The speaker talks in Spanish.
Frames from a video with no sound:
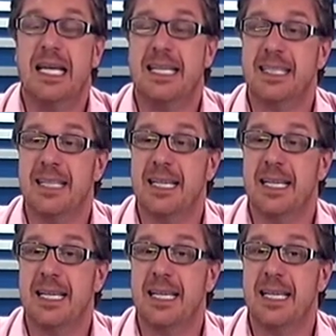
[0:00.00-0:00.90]

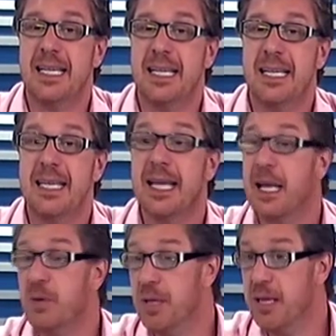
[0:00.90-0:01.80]
Este, y
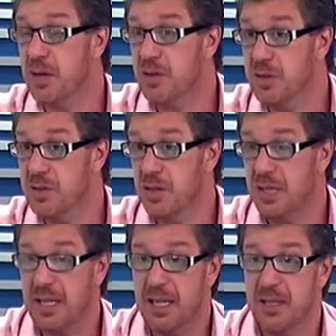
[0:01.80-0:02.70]
que la única
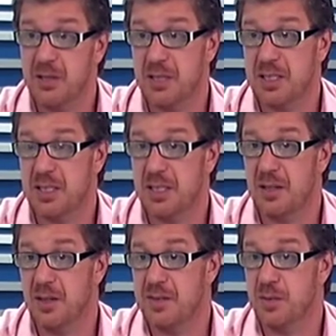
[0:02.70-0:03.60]
condición es que el niño haya
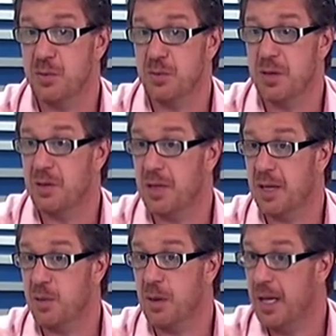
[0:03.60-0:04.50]
tenido el segundo año de
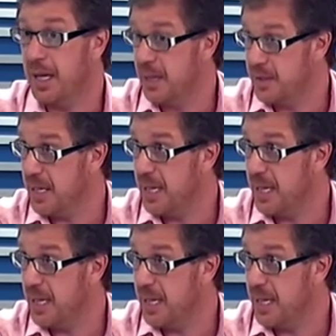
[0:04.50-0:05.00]
la escuela